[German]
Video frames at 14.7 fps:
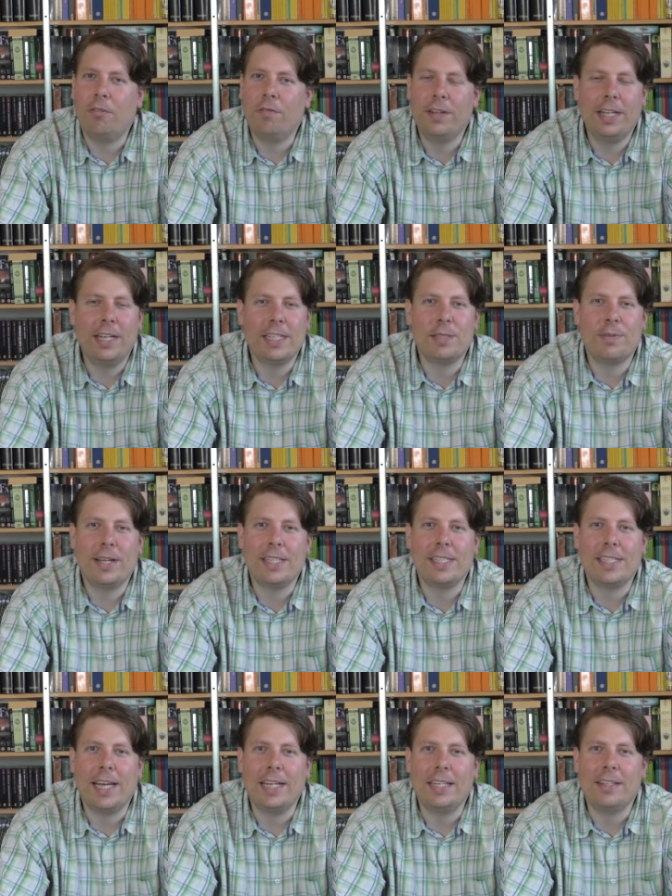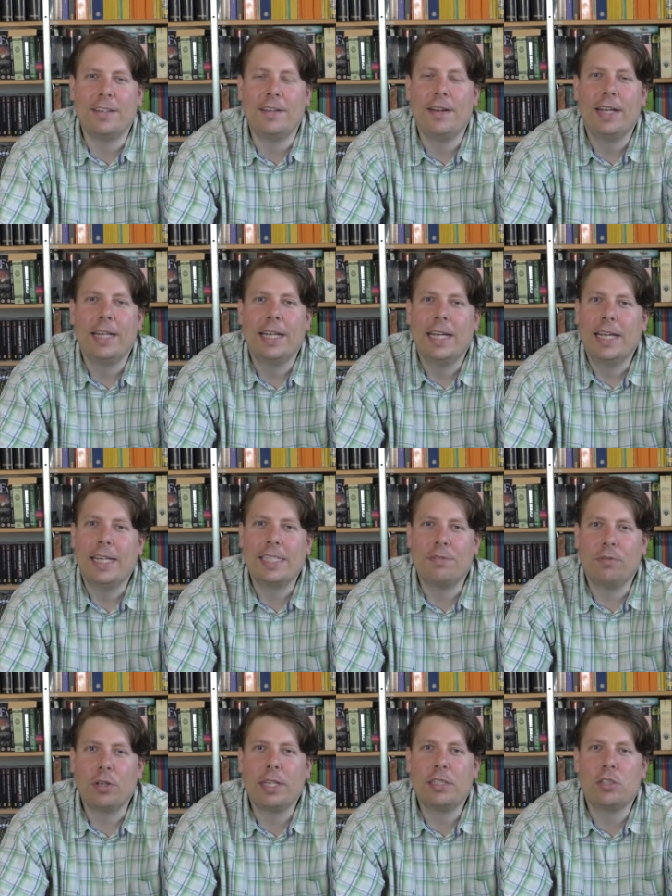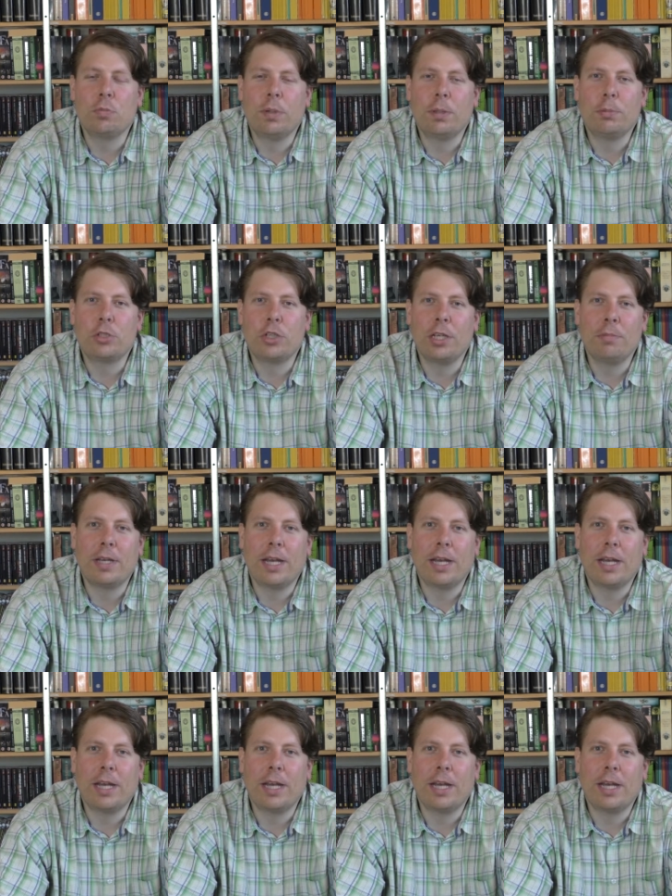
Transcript: auf jeder zweiten Seite. Ist wirklich super beschrieben,